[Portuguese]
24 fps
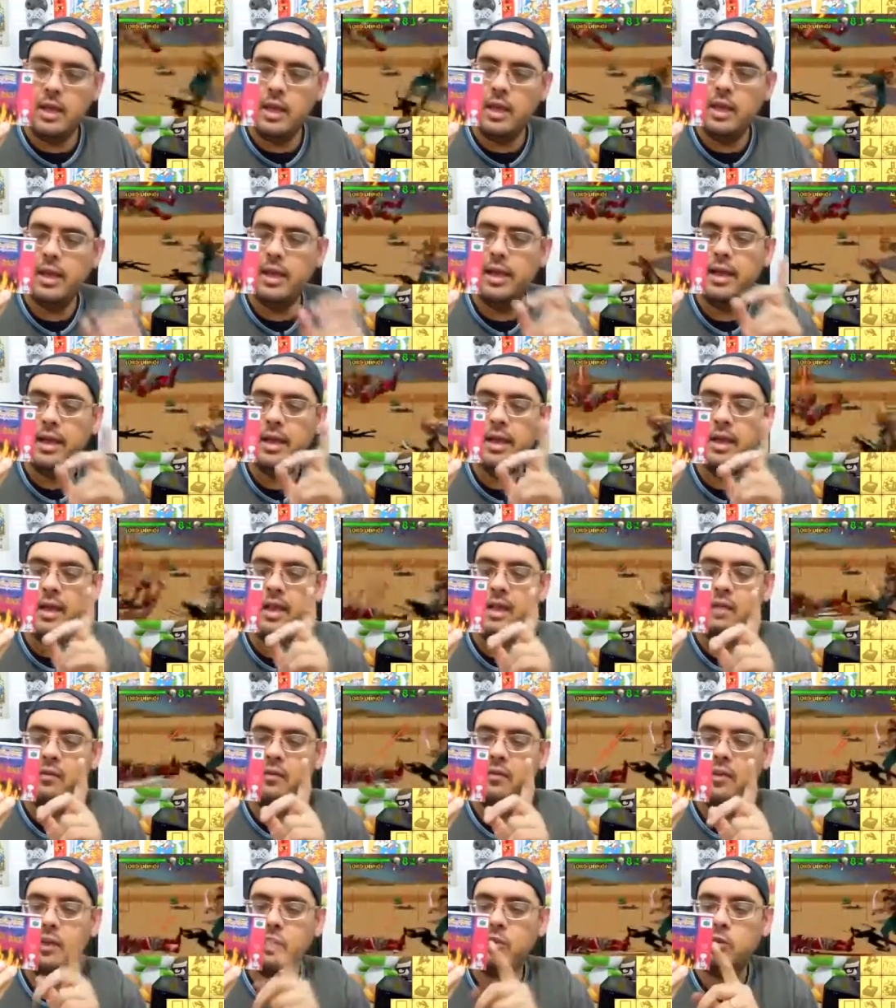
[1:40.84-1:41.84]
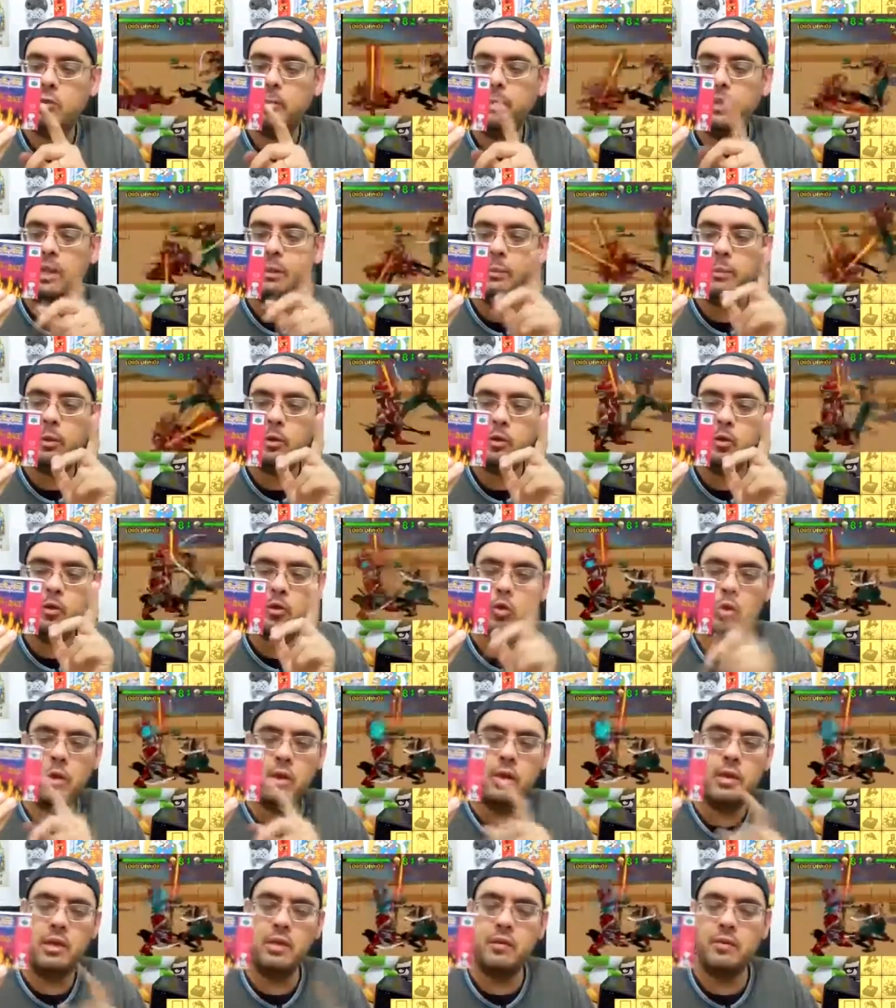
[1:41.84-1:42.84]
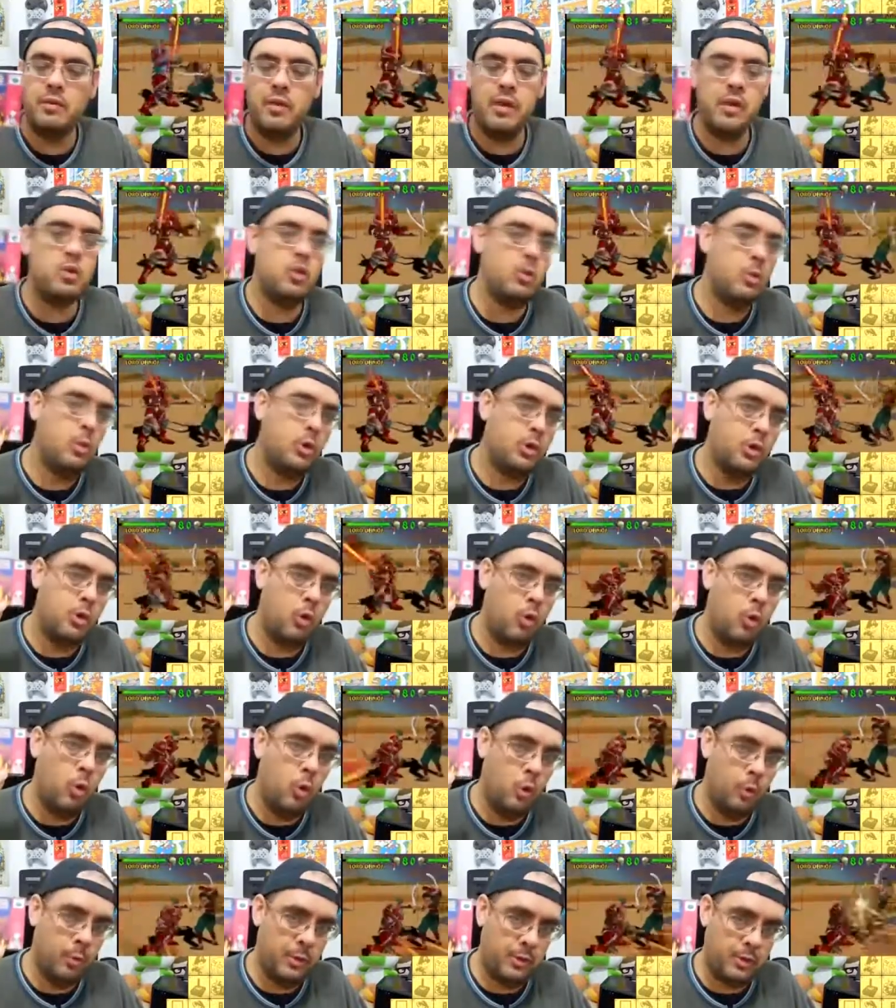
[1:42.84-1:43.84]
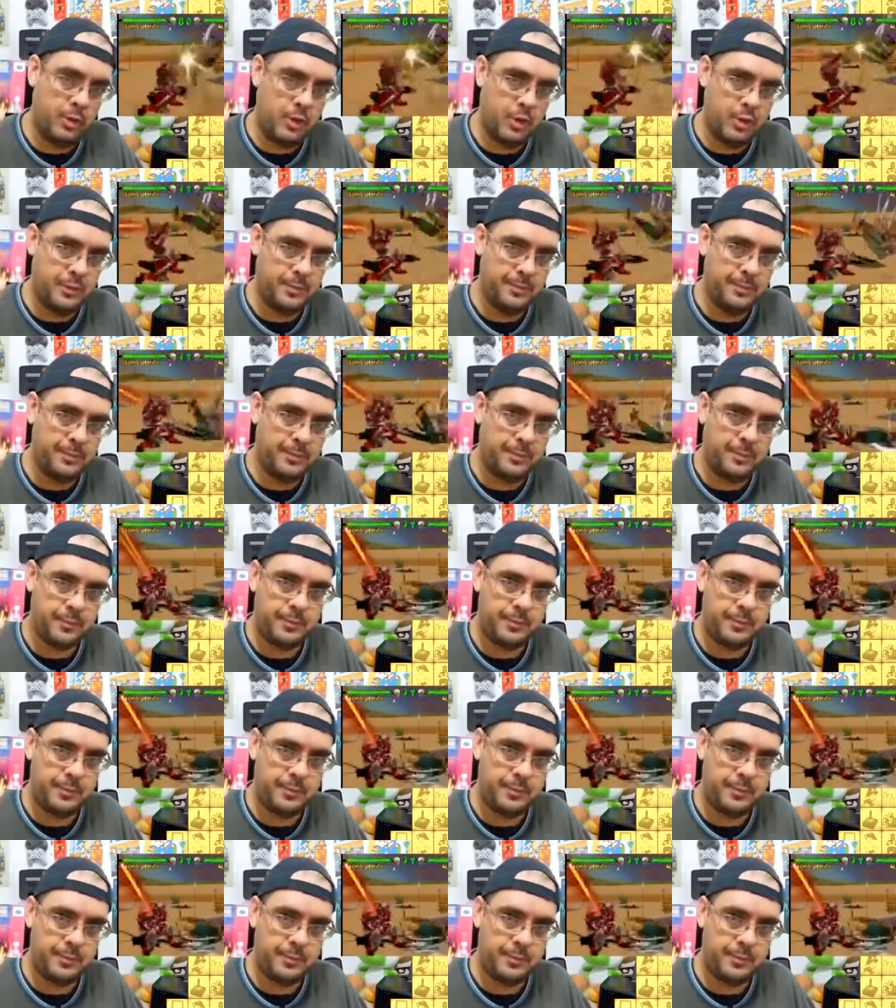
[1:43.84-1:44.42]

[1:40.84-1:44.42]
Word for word: É, ele é feito pela produtora que faz o Mortal Kombat.